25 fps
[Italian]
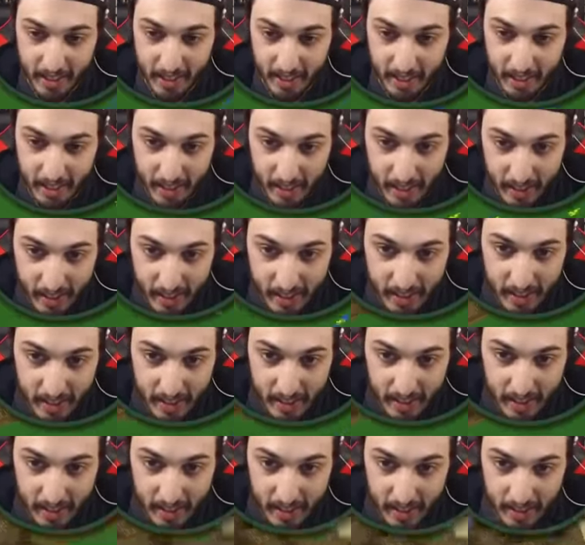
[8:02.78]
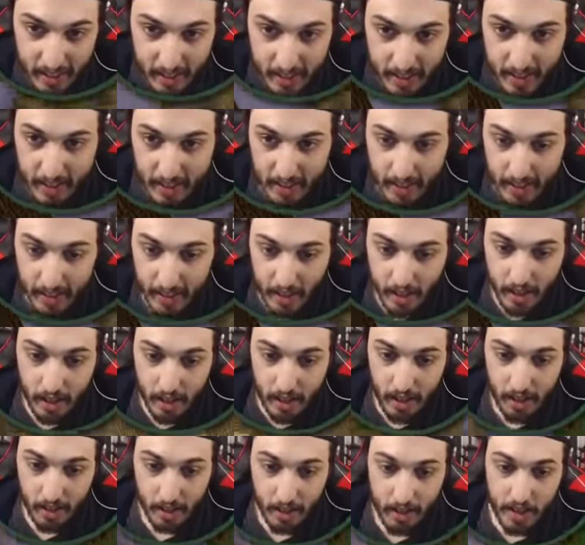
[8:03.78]
brutto, eh. Cioè, è
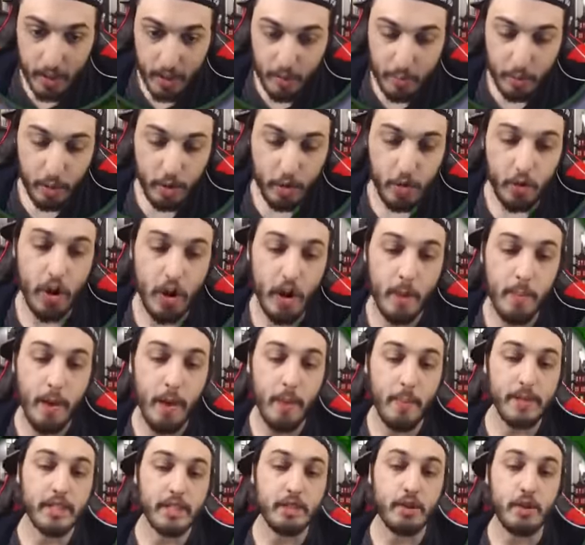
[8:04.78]
piccola, ma non, non è... Bru- non abbiamo